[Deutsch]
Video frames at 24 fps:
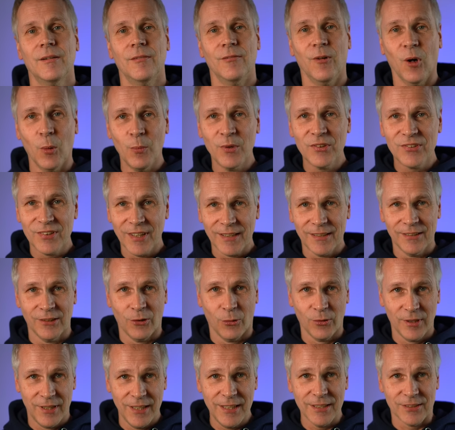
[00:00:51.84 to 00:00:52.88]
Worum es da
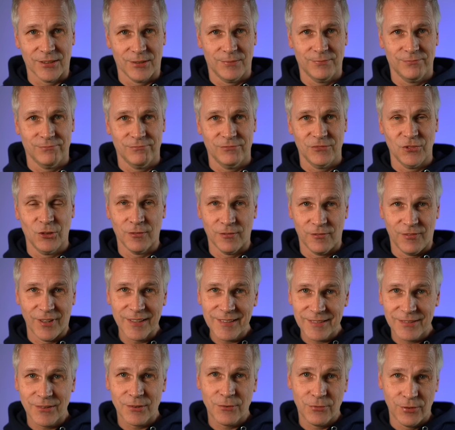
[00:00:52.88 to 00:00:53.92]
genau geht und
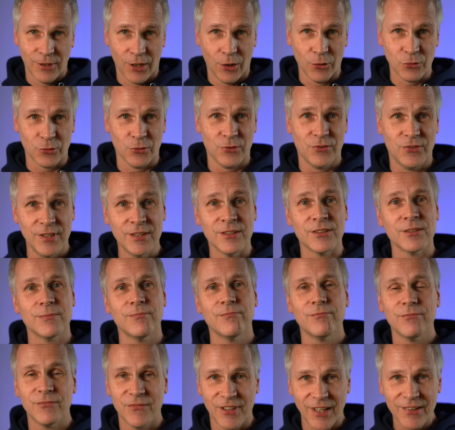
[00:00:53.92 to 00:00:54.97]
was das für Autos sind,
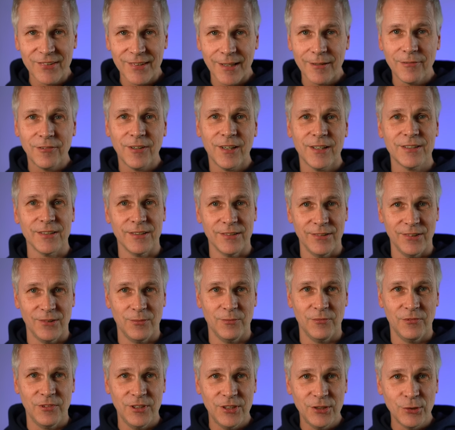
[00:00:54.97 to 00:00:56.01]
das erfahrt ihr in
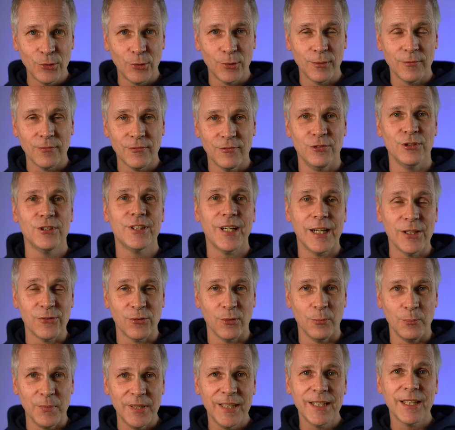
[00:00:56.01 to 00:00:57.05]
diesem Video, wird
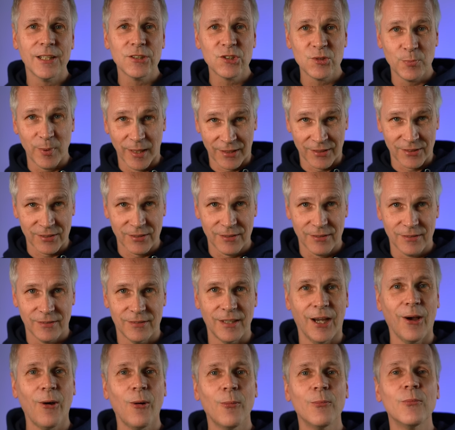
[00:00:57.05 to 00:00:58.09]
also mega spannend.
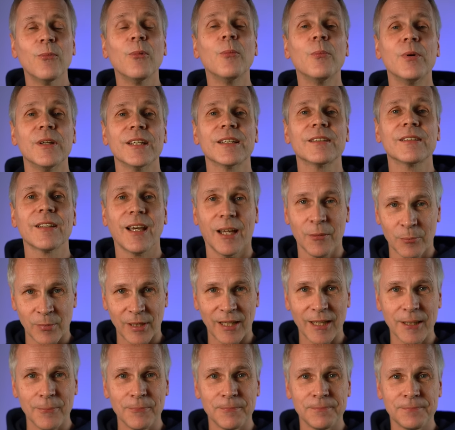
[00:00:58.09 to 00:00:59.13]
Darum unbedingt
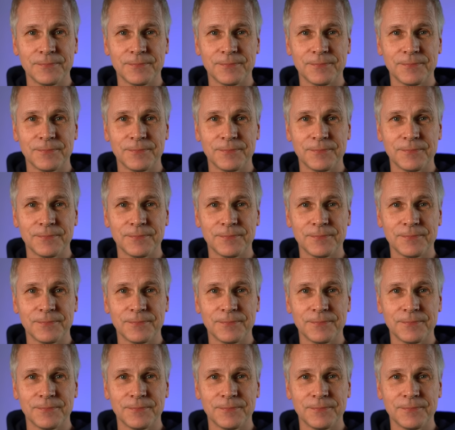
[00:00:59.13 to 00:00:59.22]
dranbleiben.